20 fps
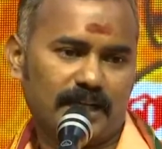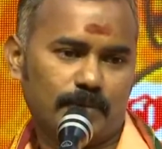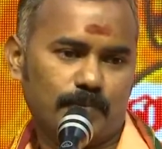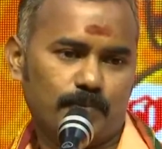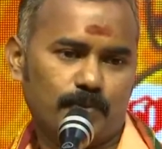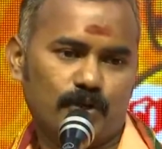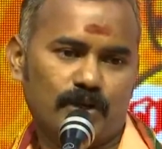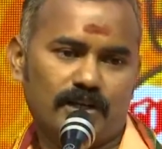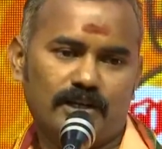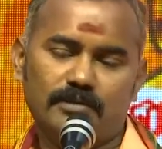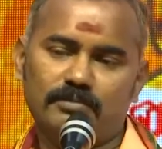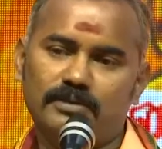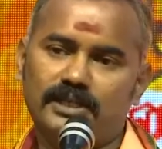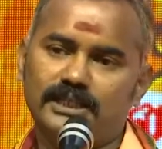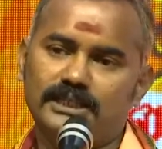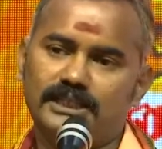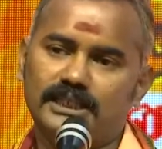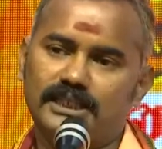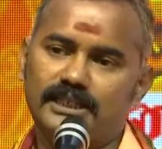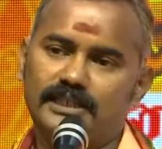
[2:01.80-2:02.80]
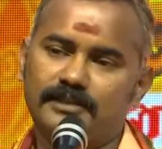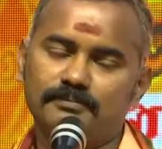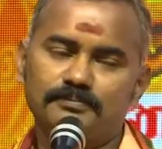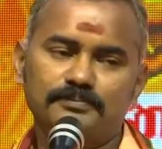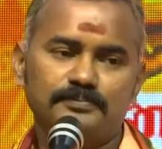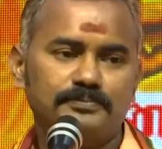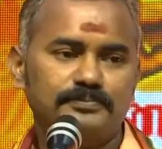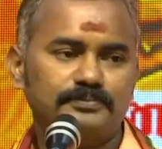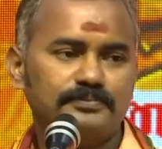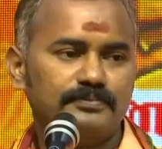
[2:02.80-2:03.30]
அறப்போராட்டம் நடத்திய இடம்
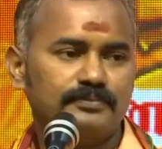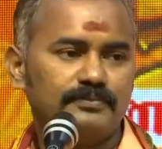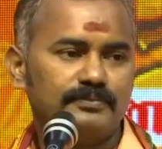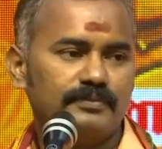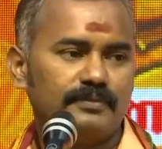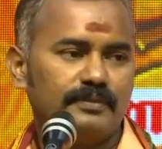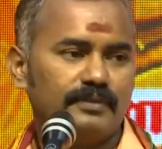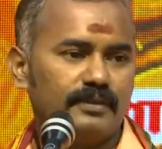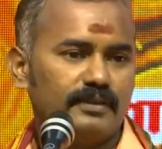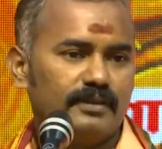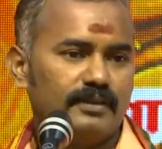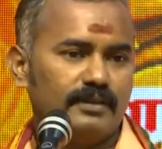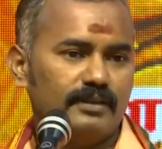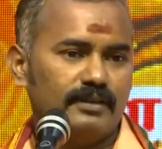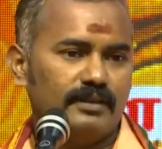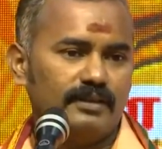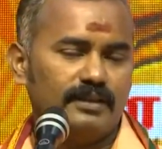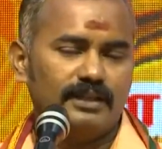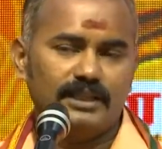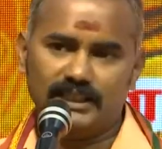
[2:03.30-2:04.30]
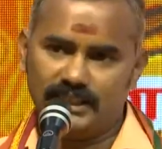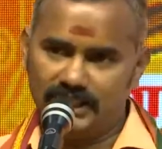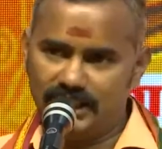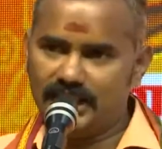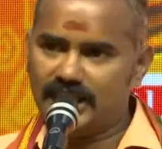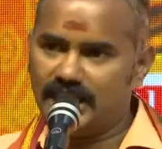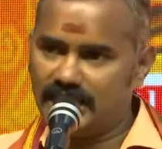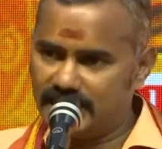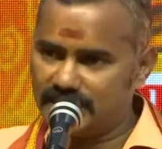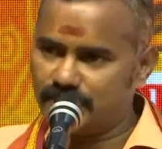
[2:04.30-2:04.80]

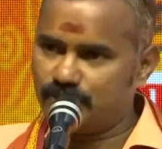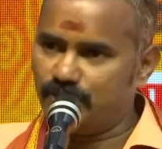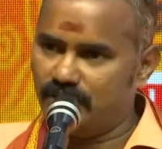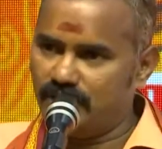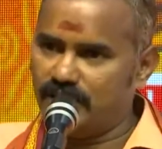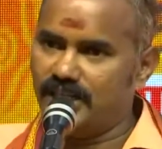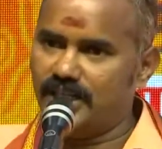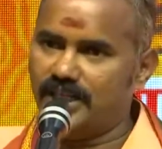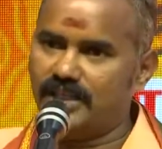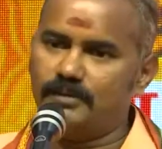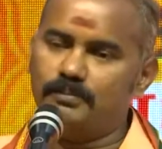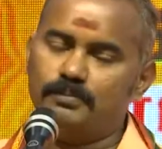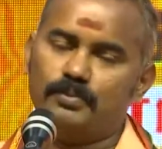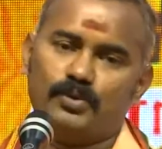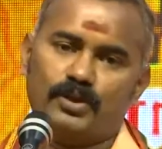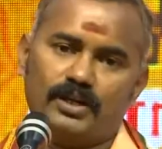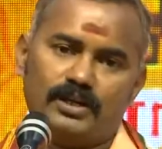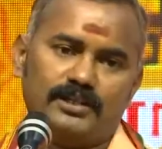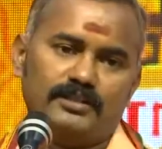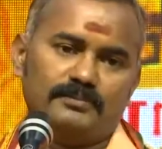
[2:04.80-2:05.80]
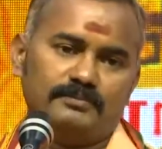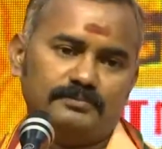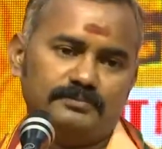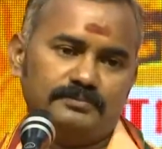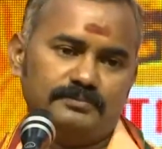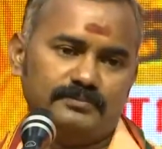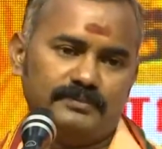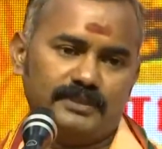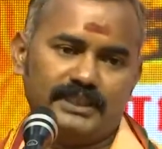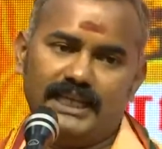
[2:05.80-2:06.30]
இதுதான் ஆக்சுவலான அறப்போராட்டம்
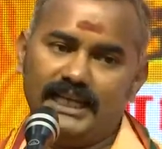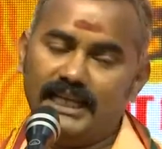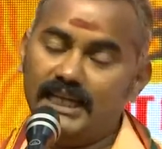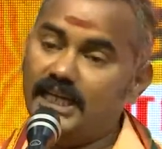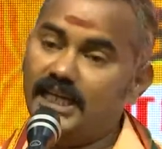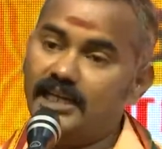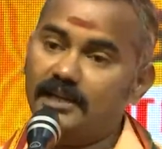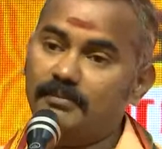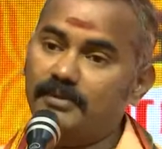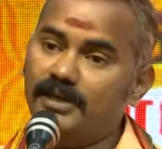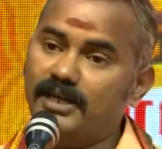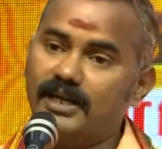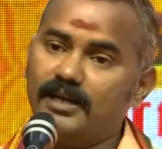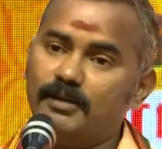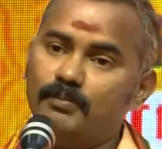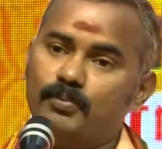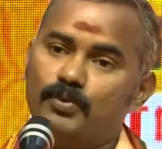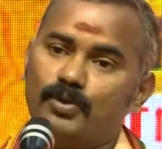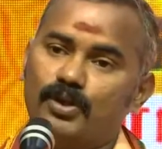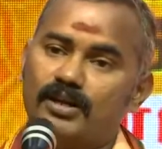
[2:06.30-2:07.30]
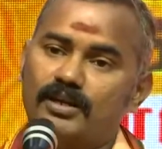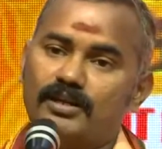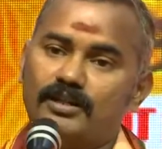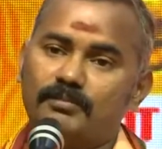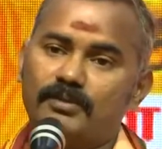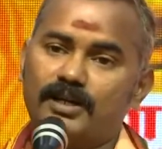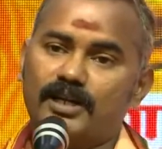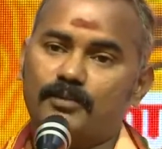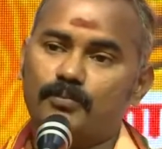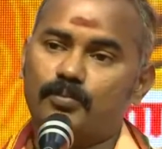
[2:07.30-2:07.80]
இங்கே எல்லாருமே
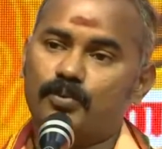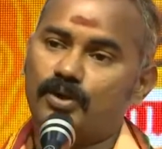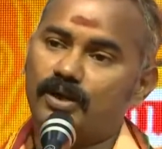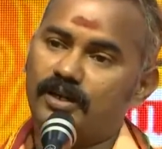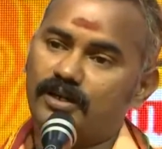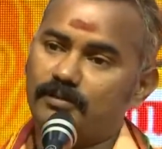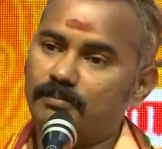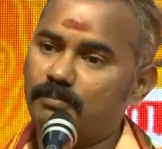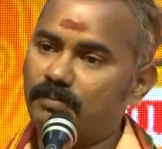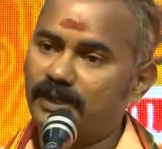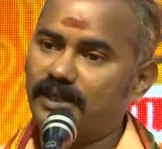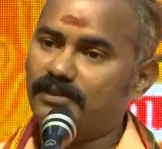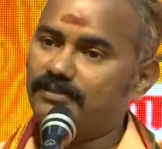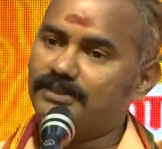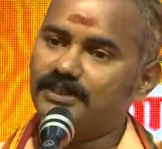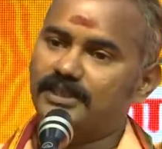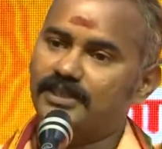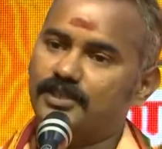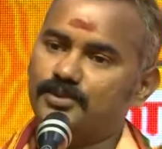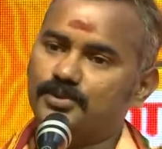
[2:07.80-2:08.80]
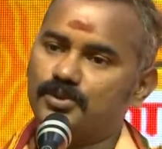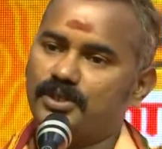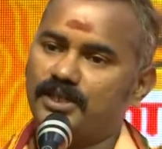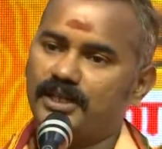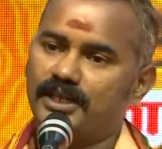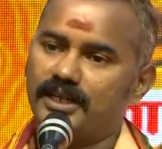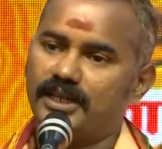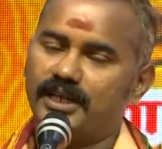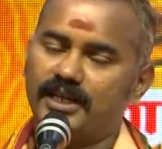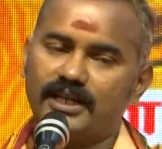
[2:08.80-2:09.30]
அறப்போராட்டம் அறப்போராட்டம் பல விஷயங்களை
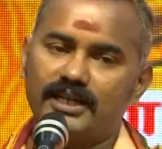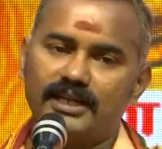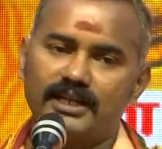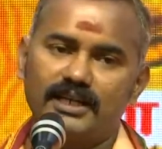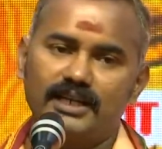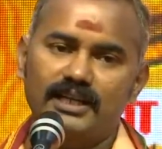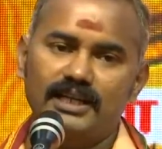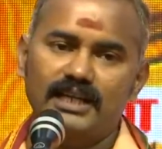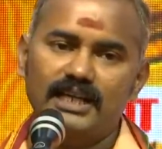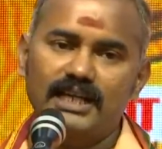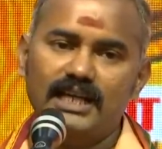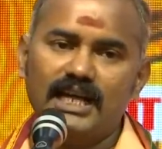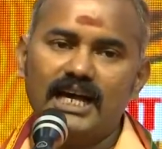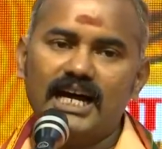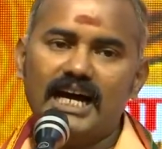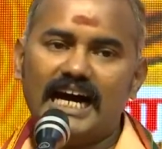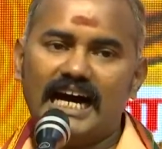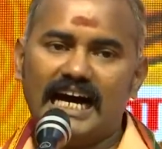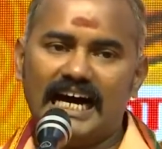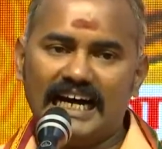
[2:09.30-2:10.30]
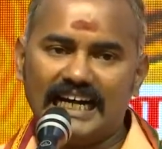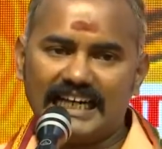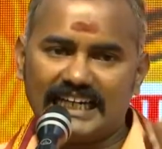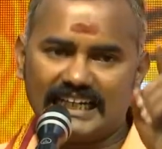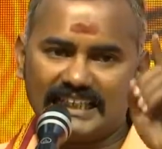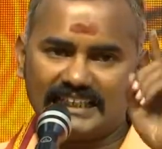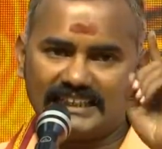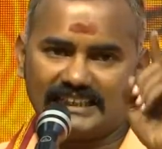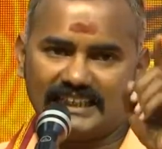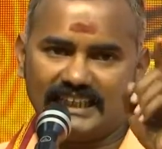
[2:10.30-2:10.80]
சொல்லிட்டு இருக்காங்க
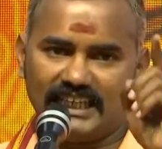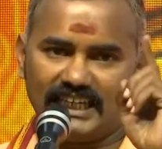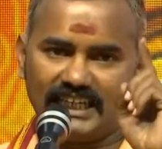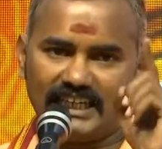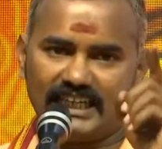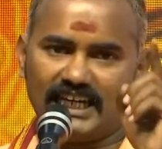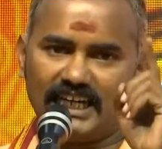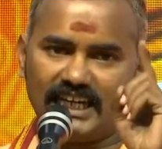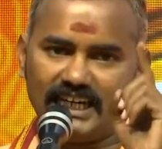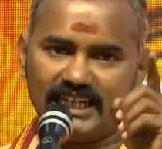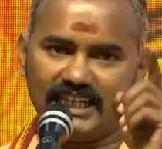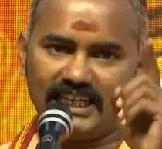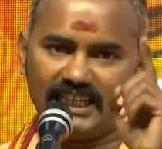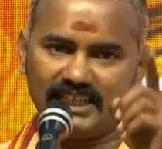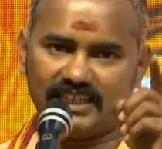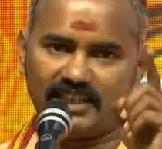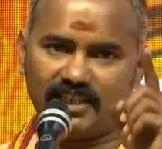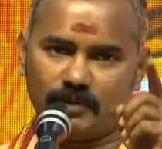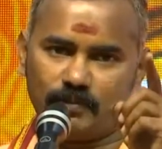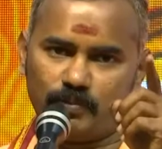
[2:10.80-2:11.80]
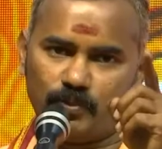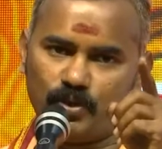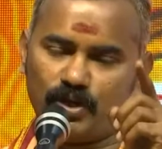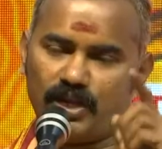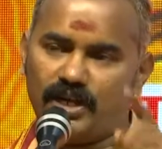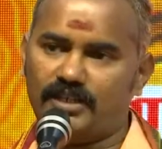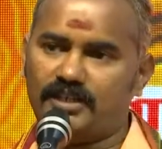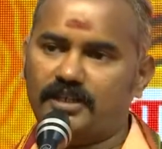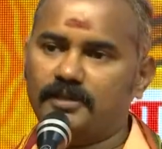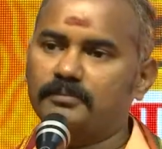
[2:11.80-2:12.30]
அறத்திற்காக நடக்கிற
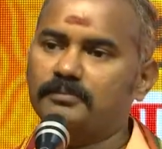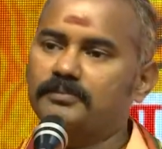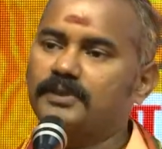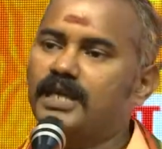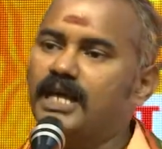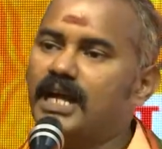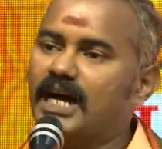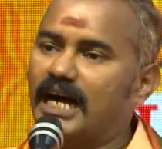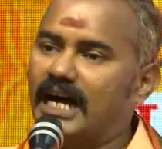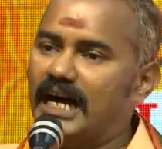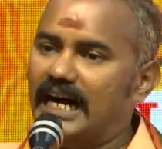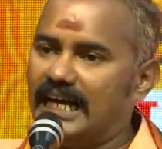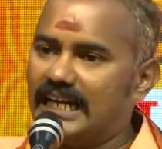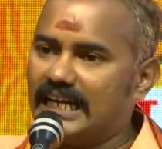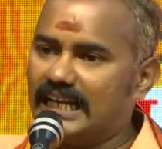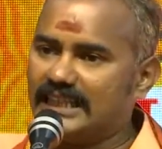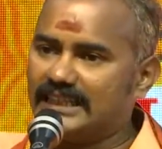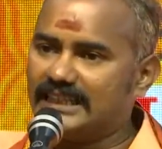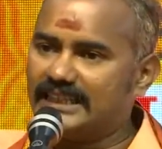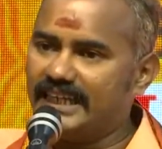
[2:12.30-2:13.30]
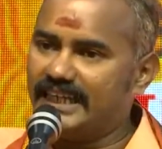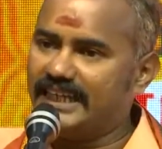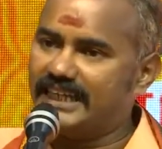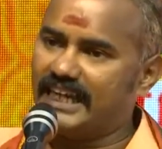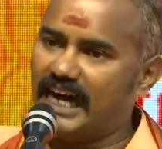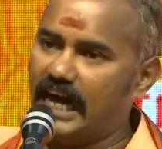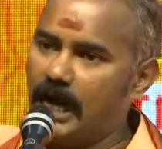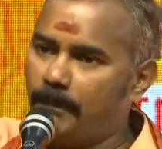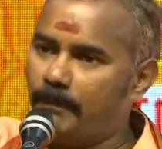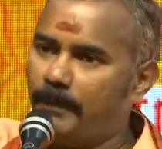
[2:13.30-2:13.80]
போராட்டம் அறத்தை
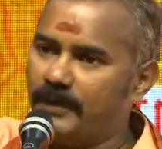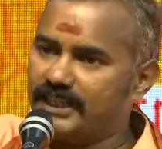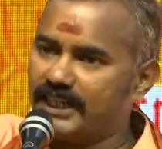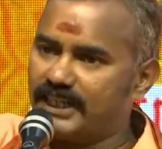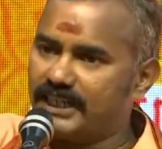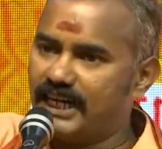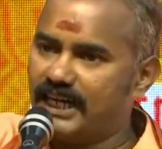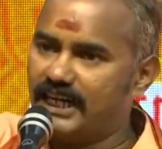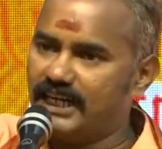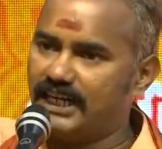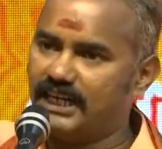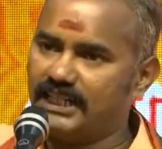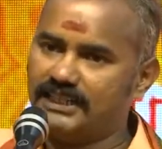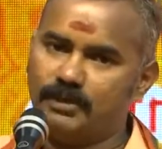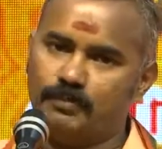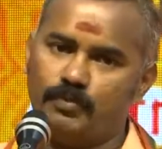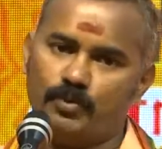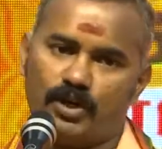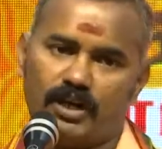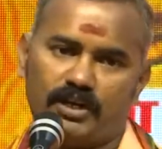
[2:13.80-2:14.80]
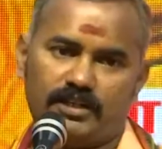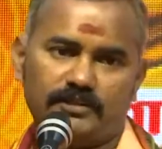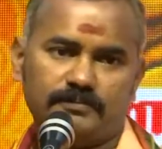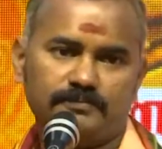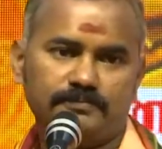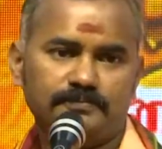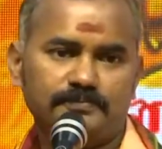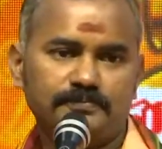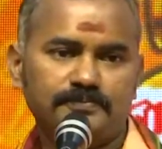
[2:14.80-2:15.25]
காப்பதற்காக நடந்த போராட்டம்